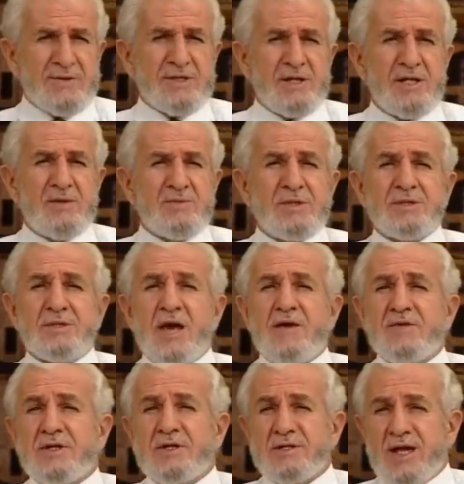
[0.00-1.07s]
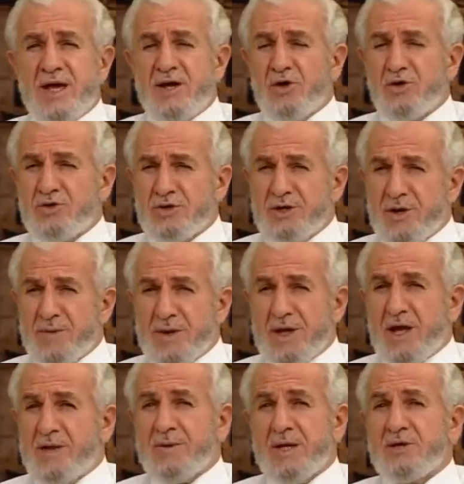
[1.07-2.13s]
ve sellemin devrinde onunla
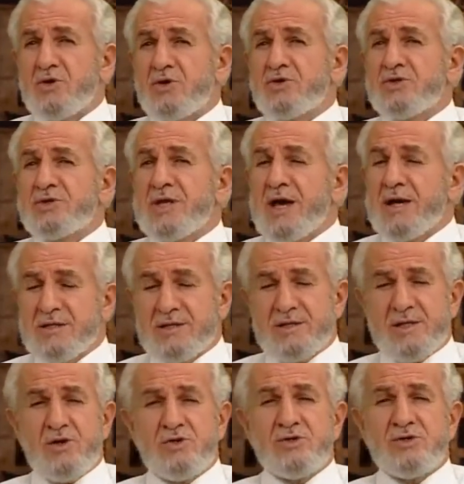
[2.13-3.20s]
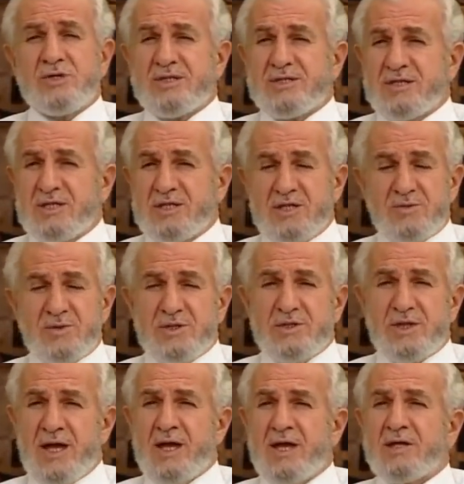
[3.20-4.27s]
beraber onun yanında onun dizinin
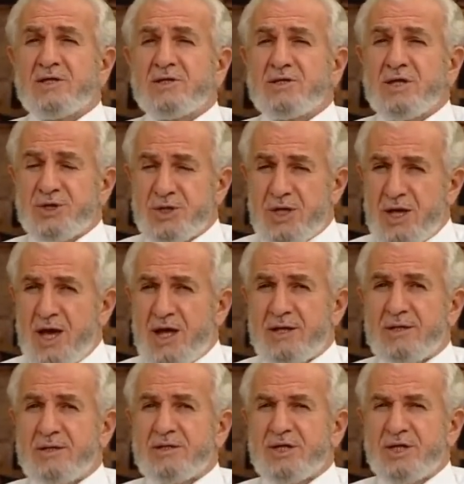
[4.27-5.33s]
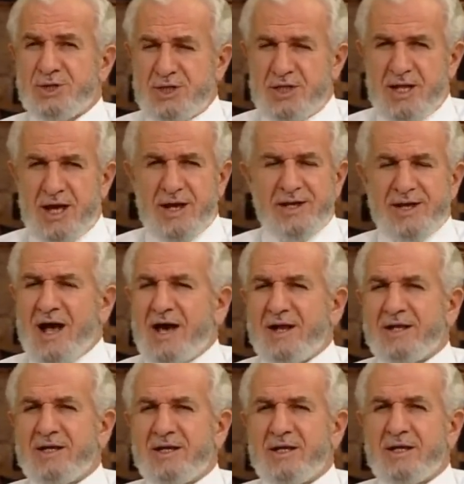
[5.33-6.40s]
dibinde yaşayan kişiler
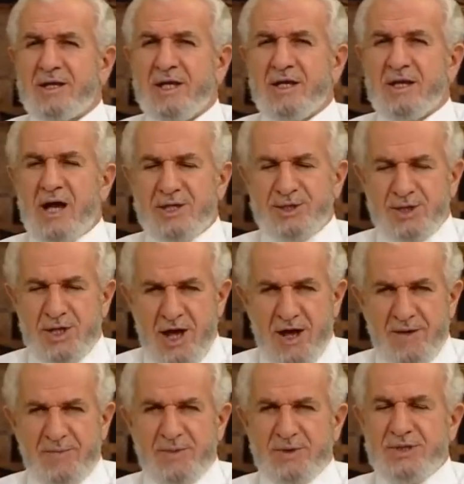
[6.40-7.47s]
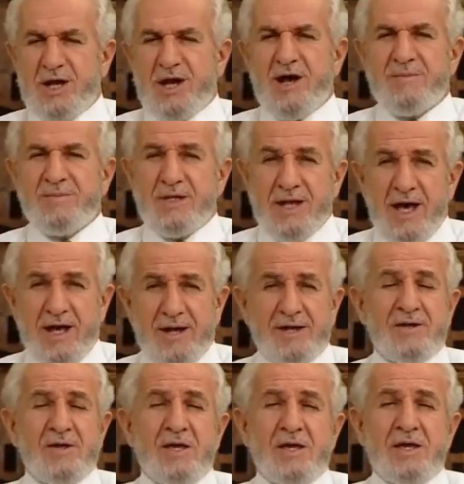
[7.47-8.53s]
yani ashab, sahabiler
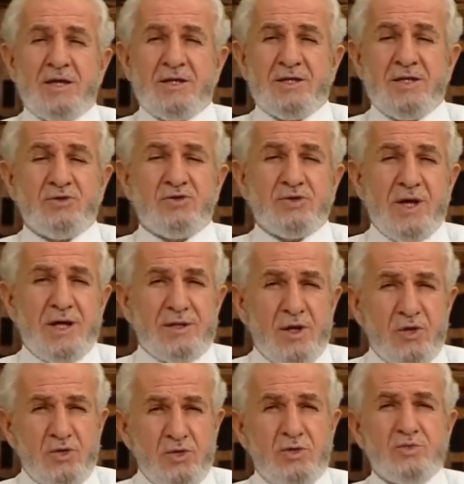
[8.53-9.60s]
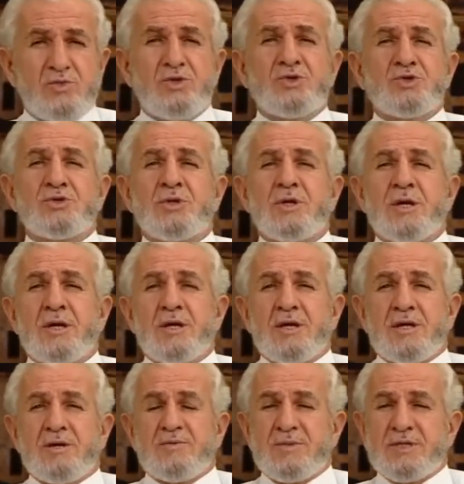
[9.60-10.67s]
ki Kur'an'da övülmüş
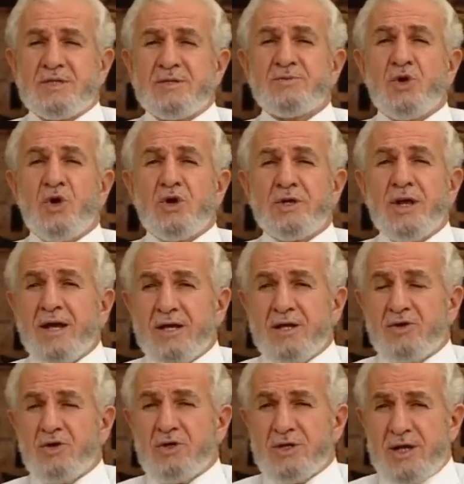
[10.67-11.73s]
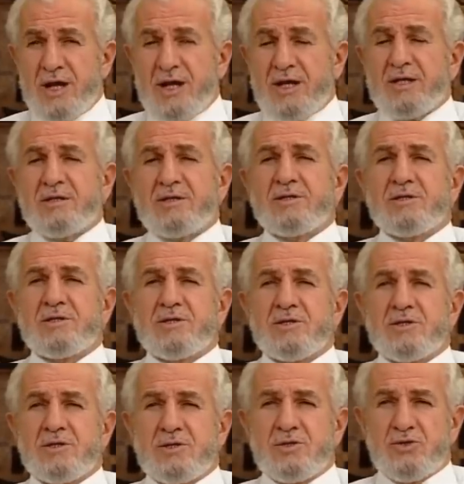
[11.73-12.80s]
bizim de örnek olarak
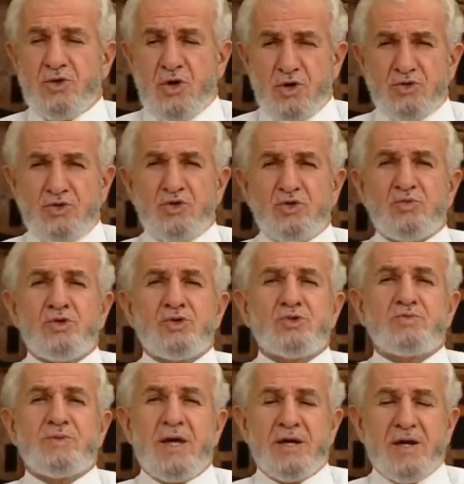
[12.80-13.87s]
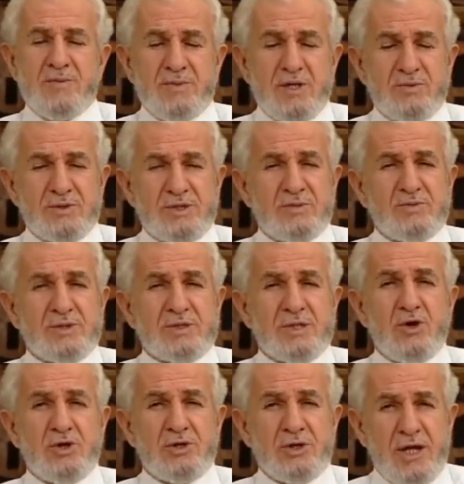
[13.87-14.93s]
e, gördüğümüz peygamberimizin bize
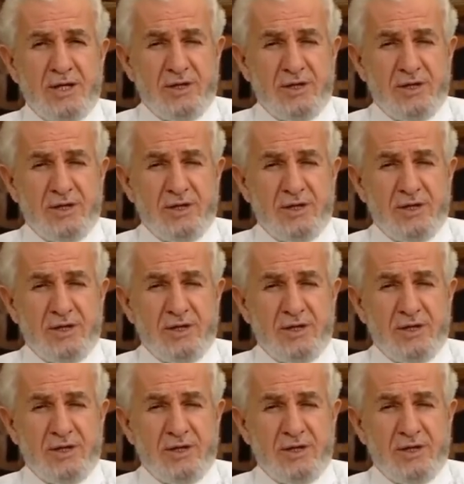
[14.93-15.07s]
örnek